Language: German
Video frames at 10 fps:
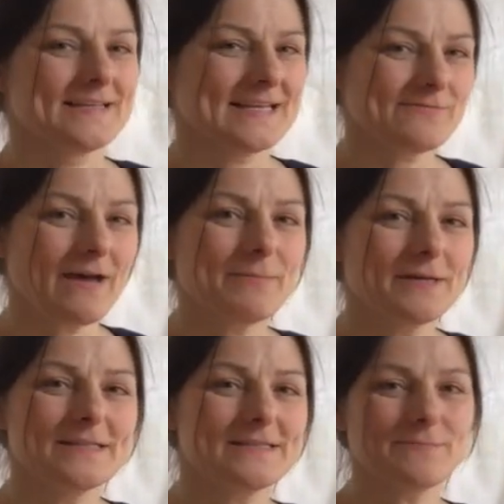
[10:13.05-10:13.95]
Das war aber
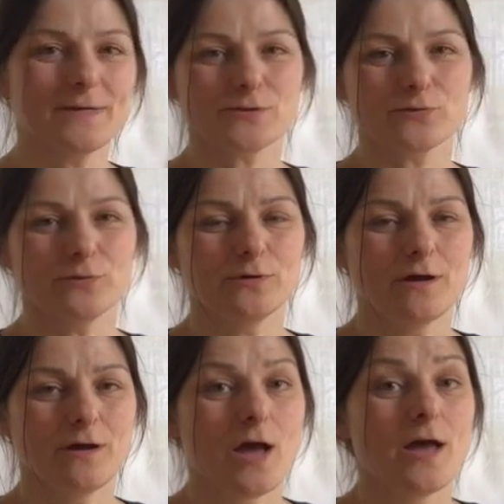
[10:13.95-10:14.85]
nicht immer so.
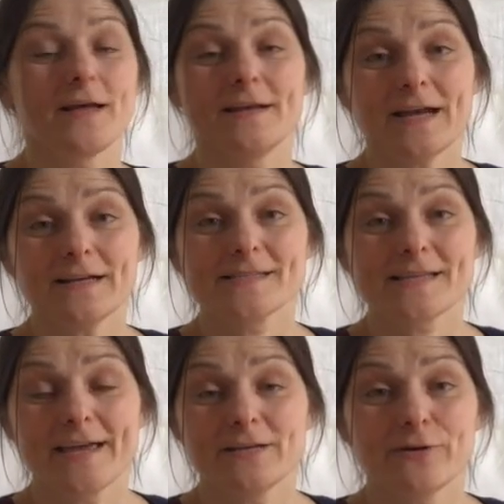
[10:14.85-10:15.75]
Lange
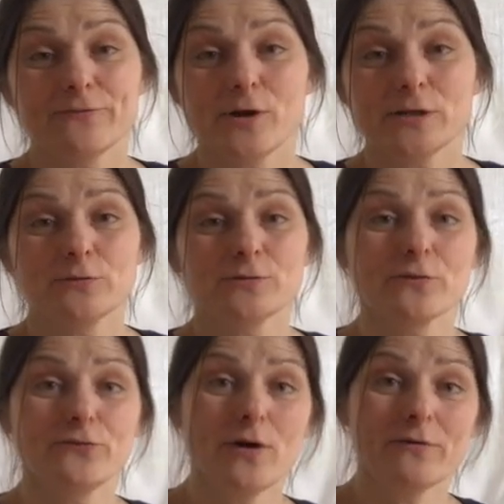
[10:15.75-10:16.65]
Zeit verfolgten
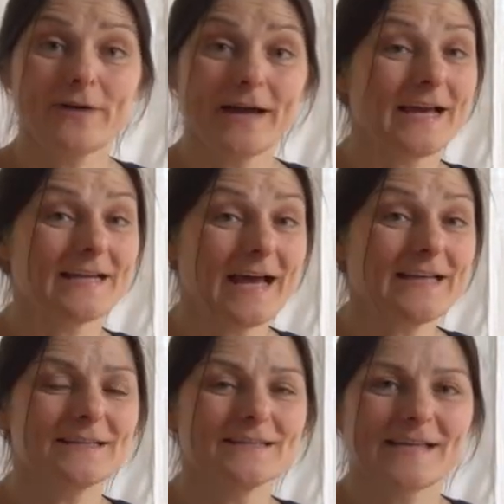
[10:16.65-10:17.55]
unsere Vorfahren eine
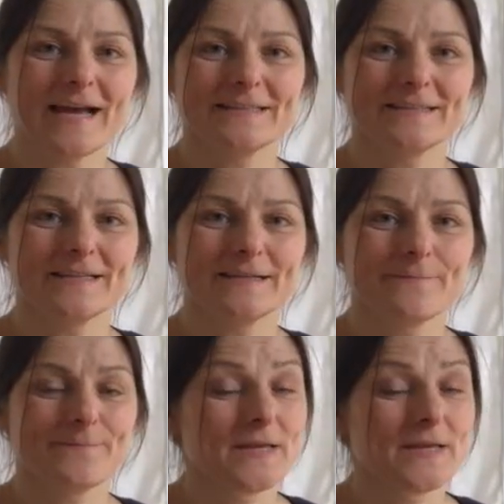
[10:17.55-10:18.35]
andere Taktik.